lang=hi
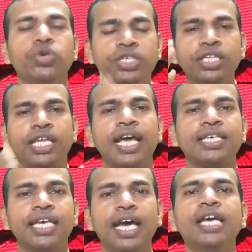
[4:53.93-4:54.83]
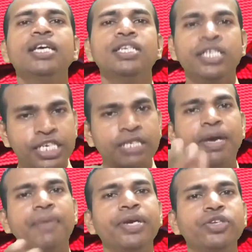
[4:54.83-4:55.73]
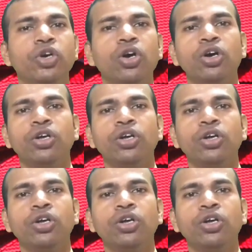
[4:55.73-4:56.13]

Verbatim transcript: उसी तरह से इसमें भी जो